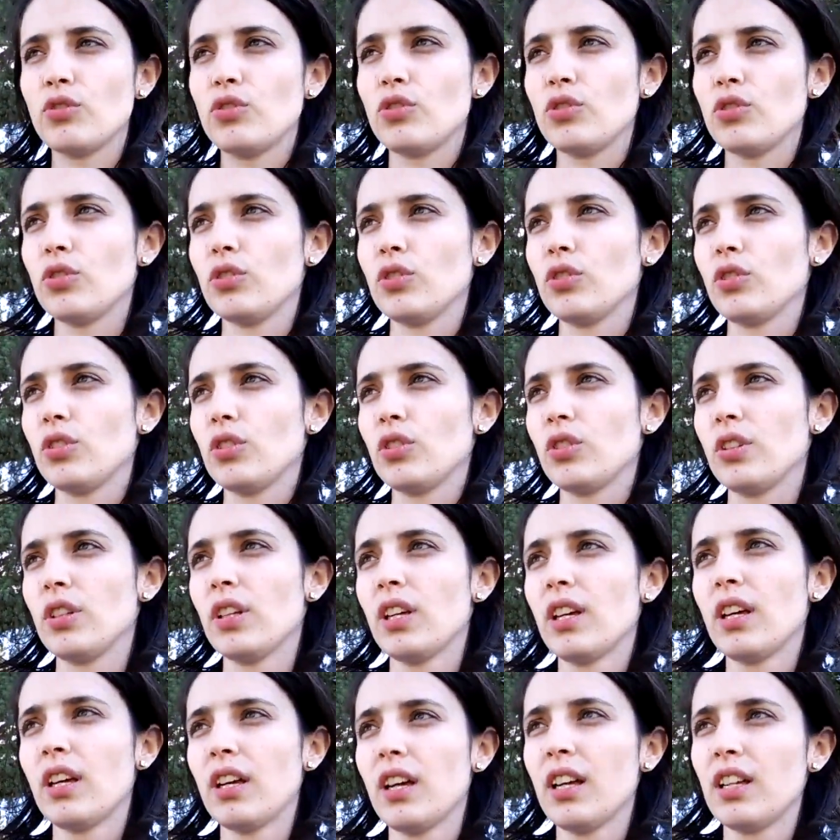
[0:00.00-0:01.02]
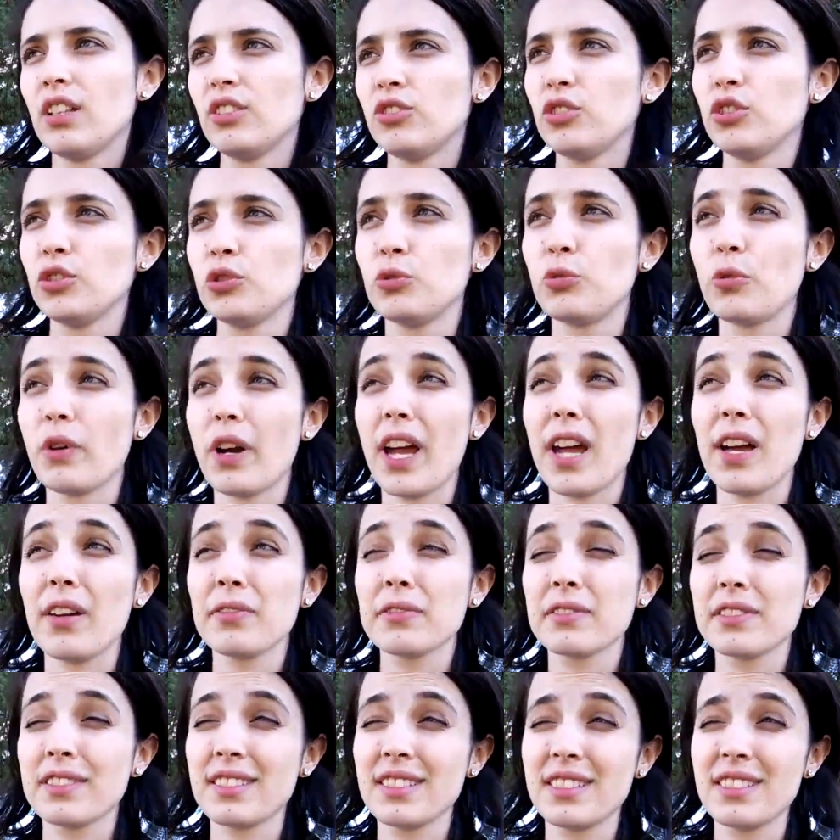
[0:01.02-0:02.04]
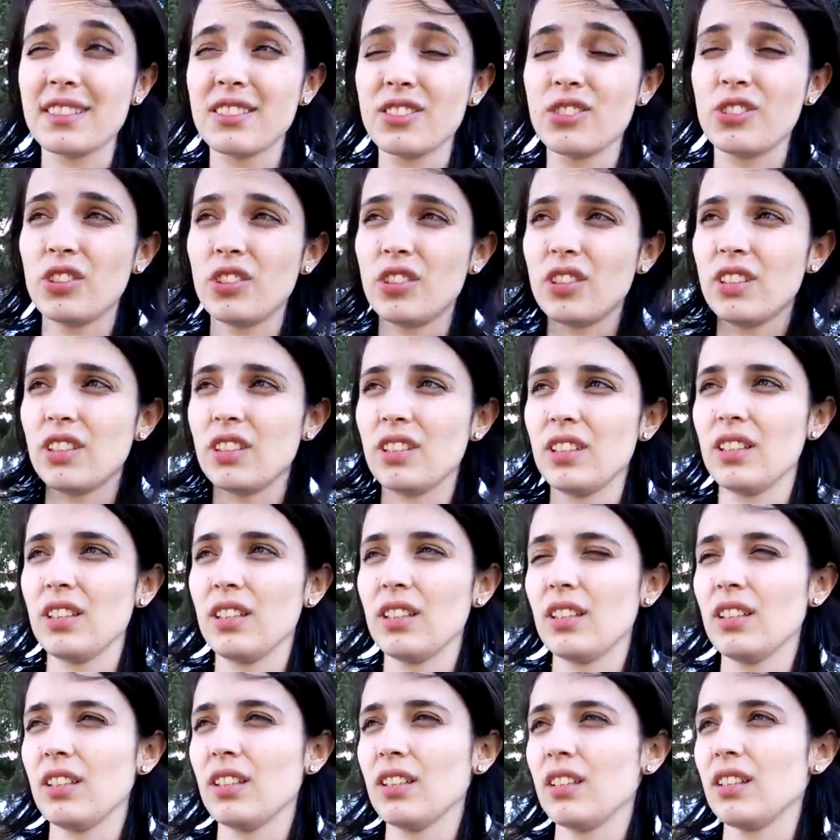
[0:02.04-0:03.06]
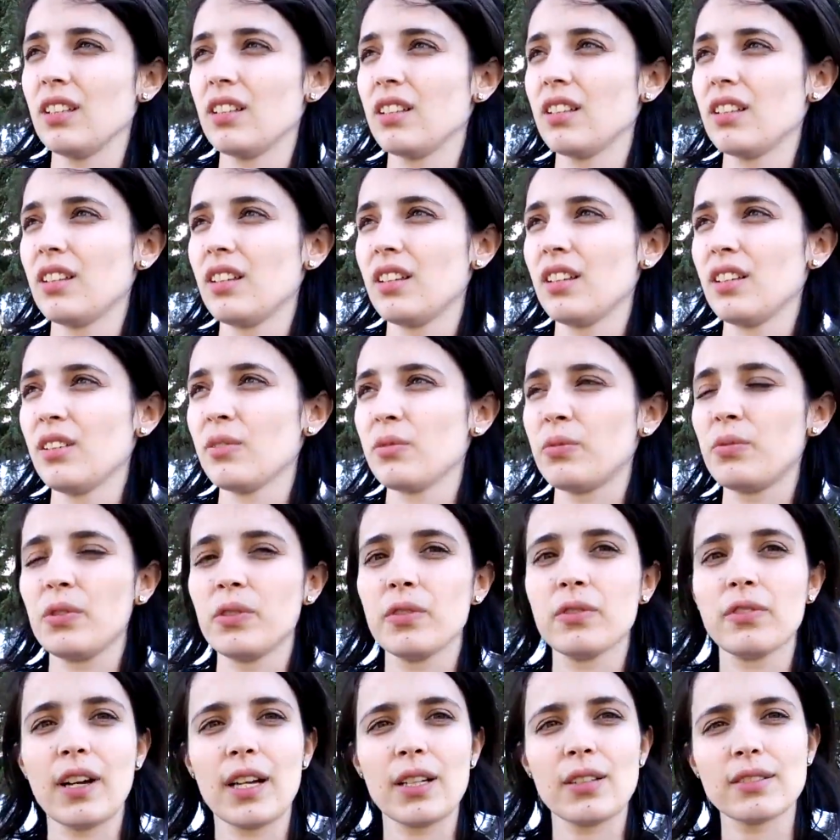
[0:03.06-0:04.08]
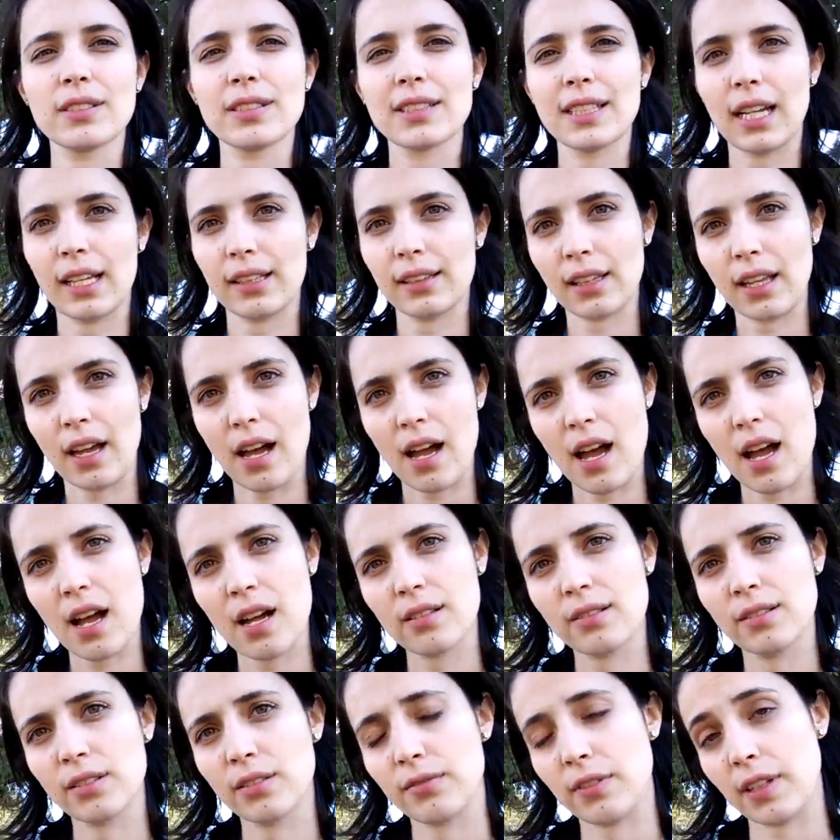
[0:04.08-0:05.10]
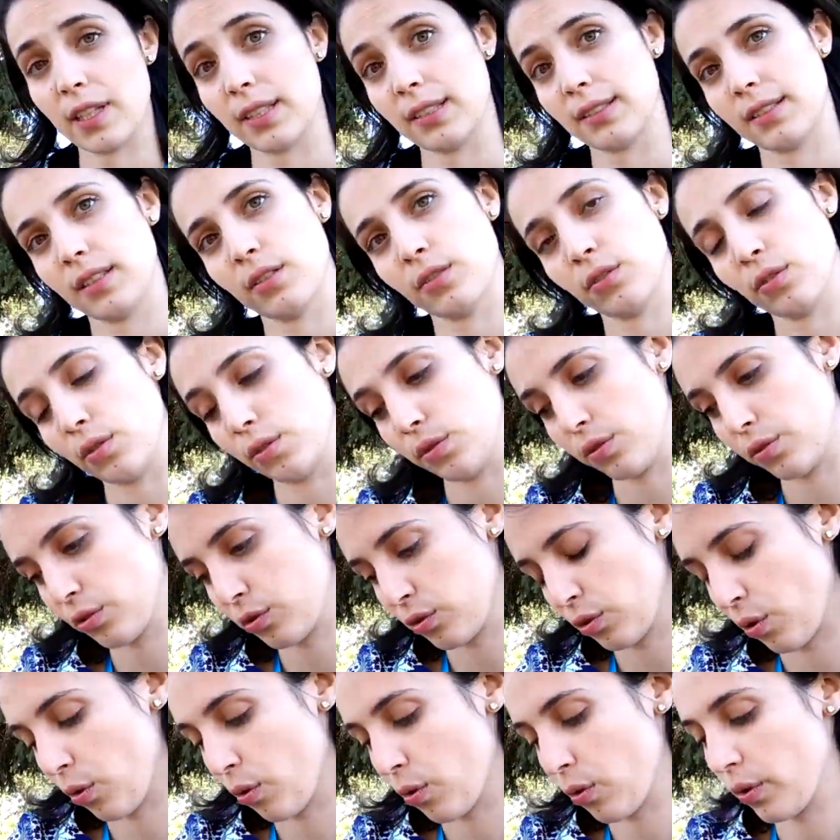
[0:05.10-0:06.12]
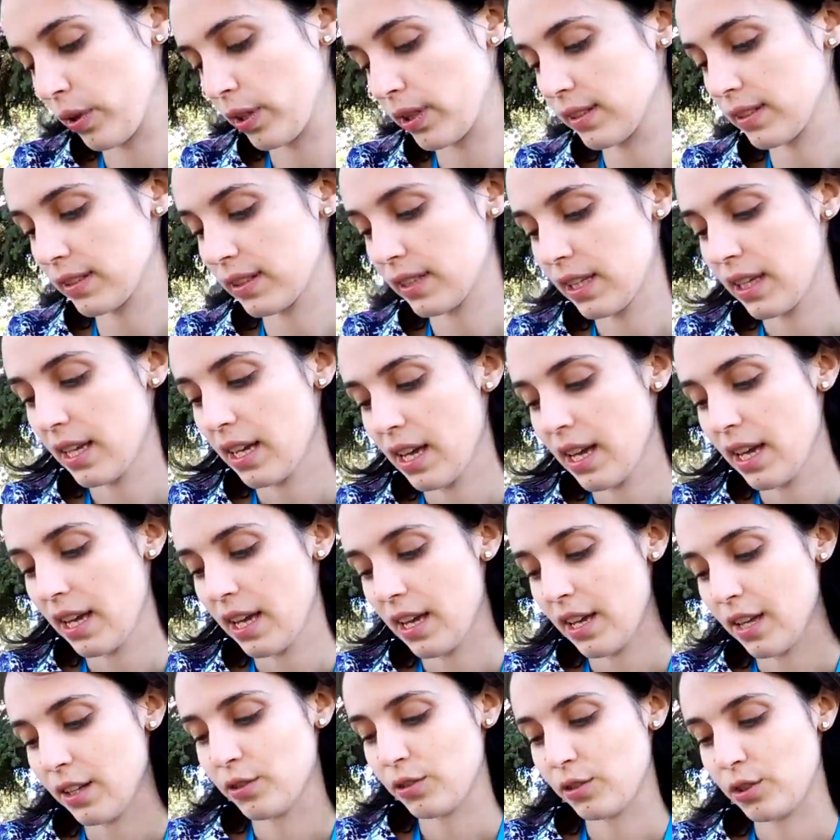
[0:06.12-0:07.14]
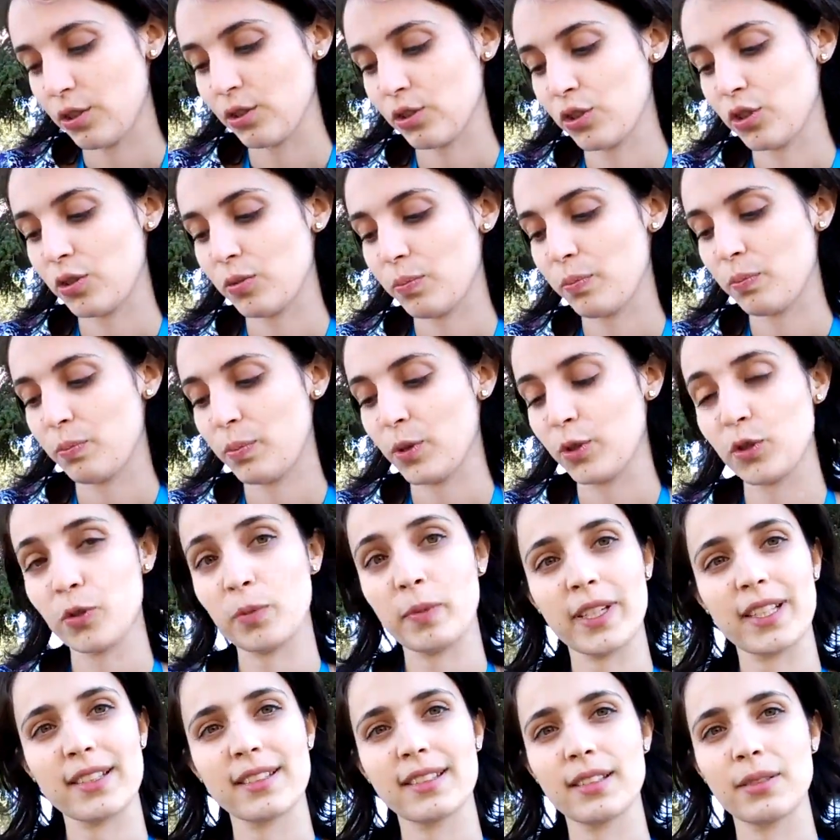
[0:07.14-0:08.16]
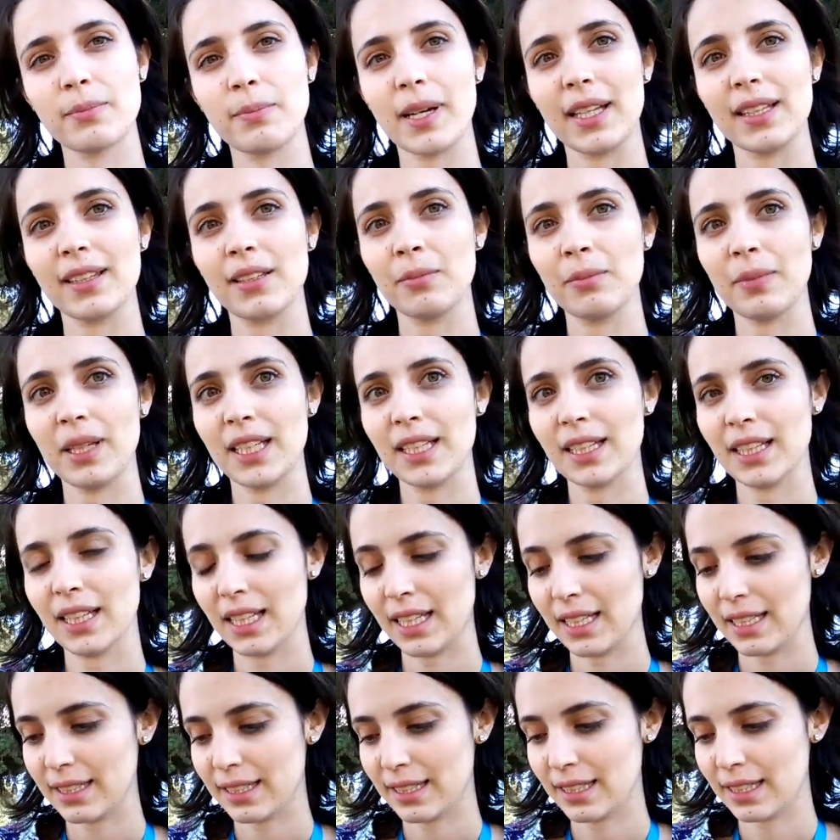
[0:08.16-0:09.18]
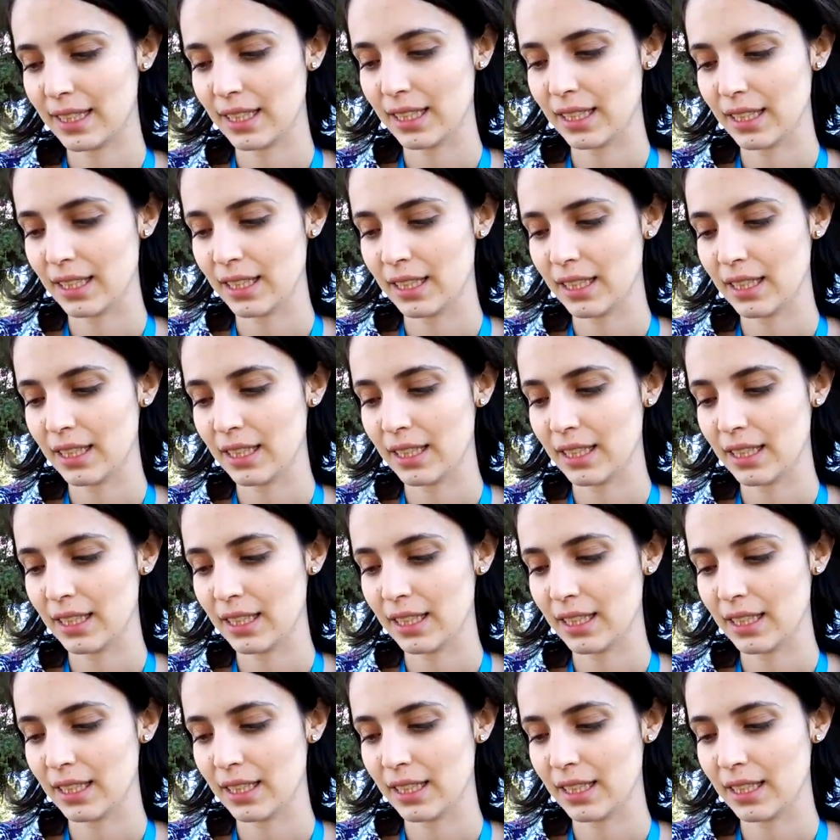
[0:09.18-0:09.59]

de, de, de drafts, de enfim, vários tratados e várias resoluções. A gente pôde participar também desse